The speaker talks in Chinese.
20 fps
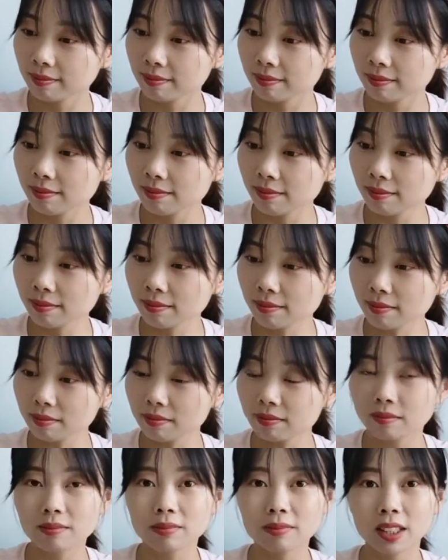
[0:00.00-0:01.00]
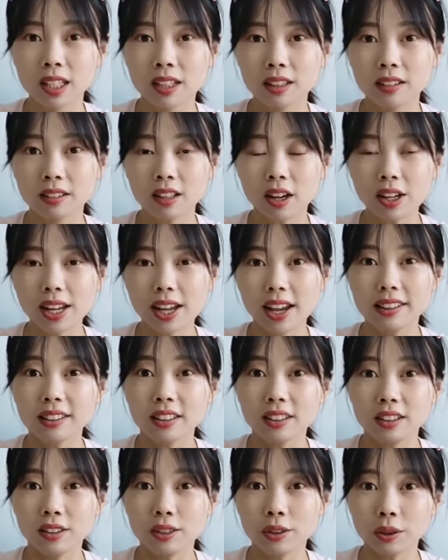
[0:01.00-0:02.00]
嗯，导
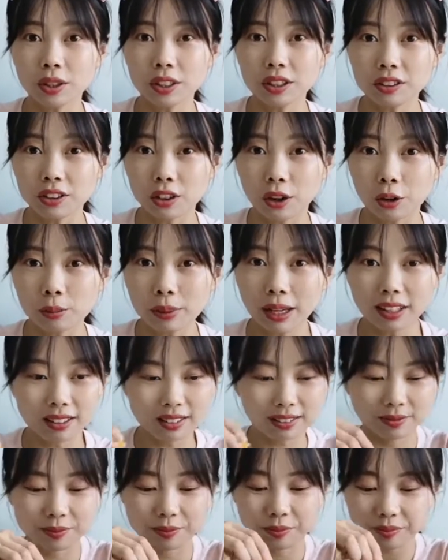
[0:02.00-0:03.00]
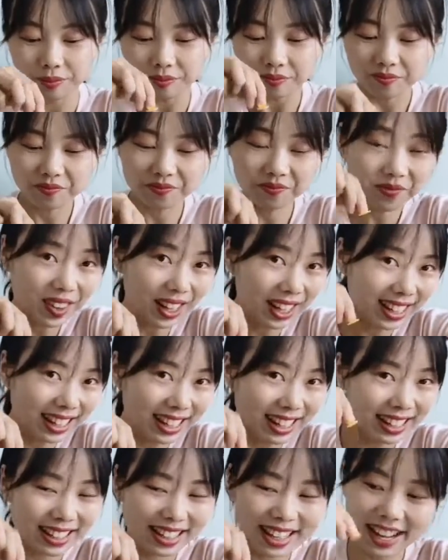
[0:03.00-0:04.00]
演有印牛吗？可
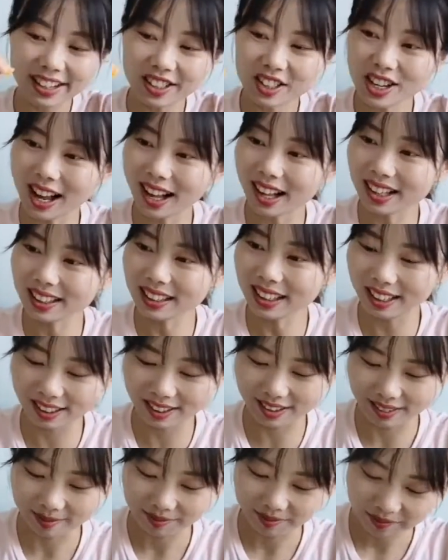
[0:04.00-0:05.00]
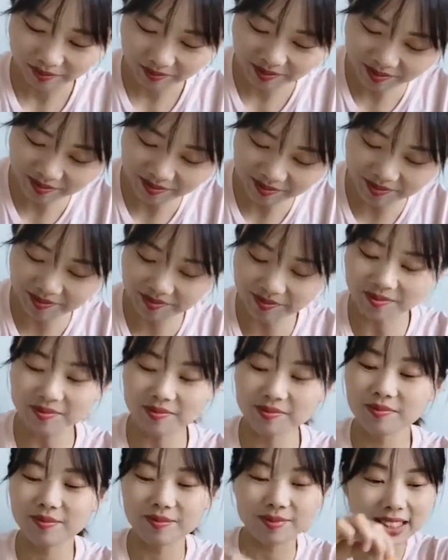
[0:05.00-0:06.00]
以盖章呢。嗯，
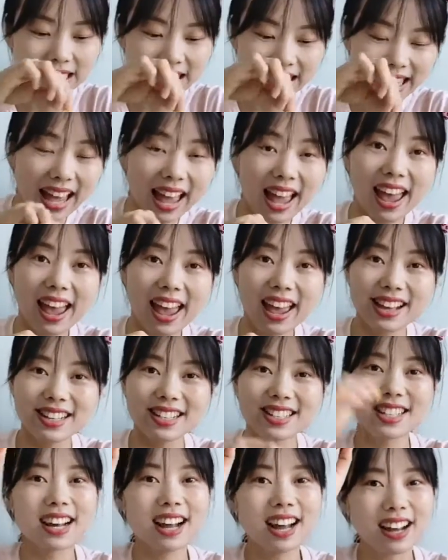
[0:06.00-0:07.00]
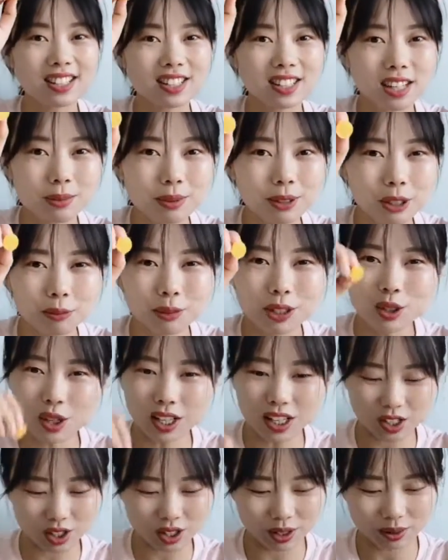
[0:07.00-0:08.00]
盖一下，小朋友们最
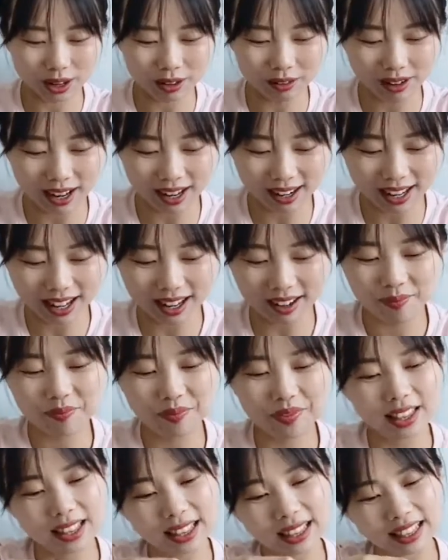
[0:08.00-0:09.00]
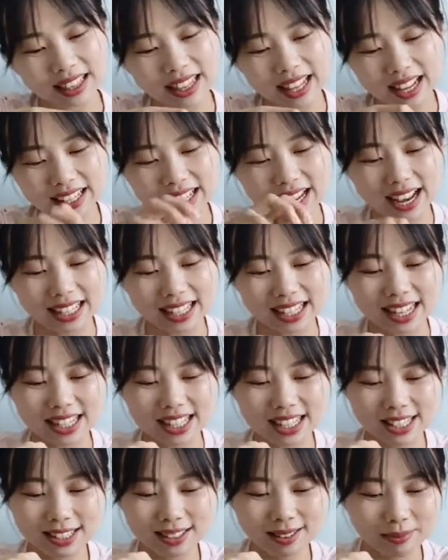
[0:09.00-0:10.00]
喜欢玩了。那看看
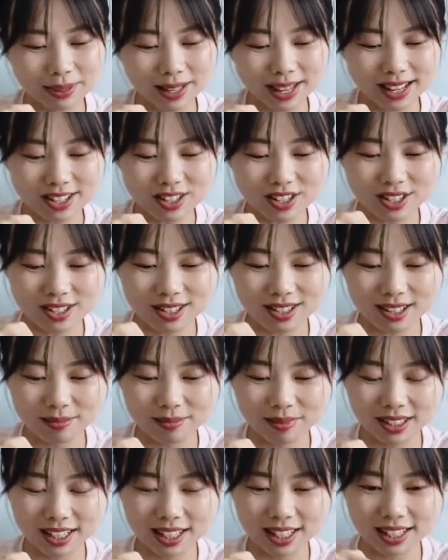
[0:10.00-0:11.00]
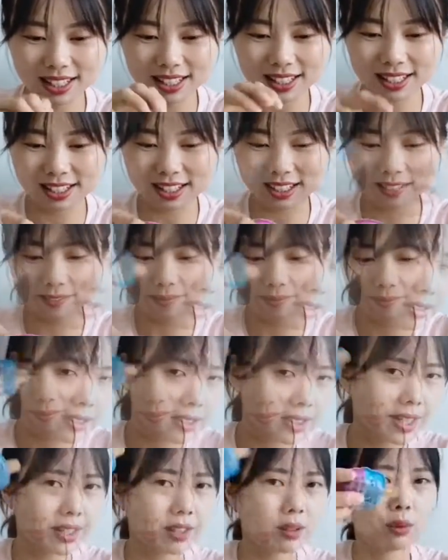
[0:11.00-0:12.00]
这边是什么呢？
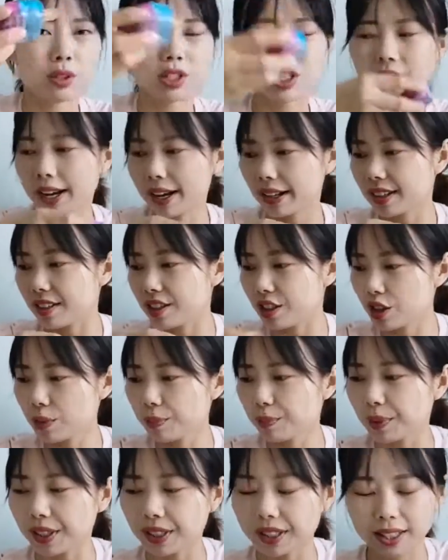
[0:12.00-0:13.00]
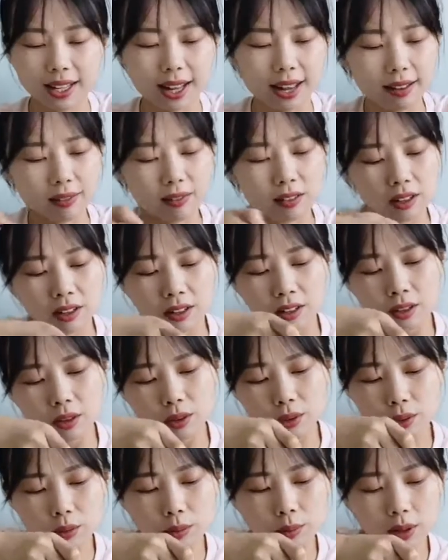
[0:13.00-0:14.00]
这个我猜肯定是饼干，
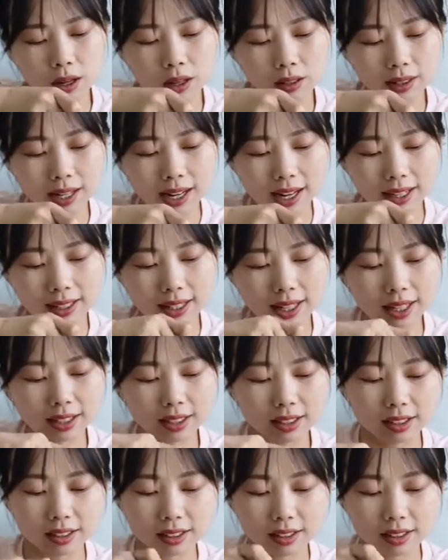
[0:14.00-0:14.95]
都不好打开呢，